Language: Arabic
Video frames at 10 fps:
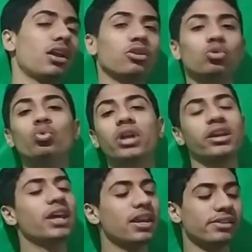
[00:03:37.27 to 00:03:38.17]
دون
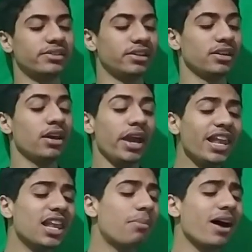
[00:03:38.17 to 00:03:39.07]
رجال الدين
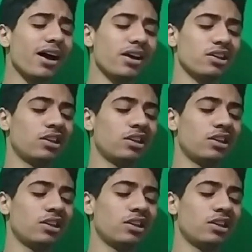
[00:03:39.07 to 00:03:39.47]
إلا بقى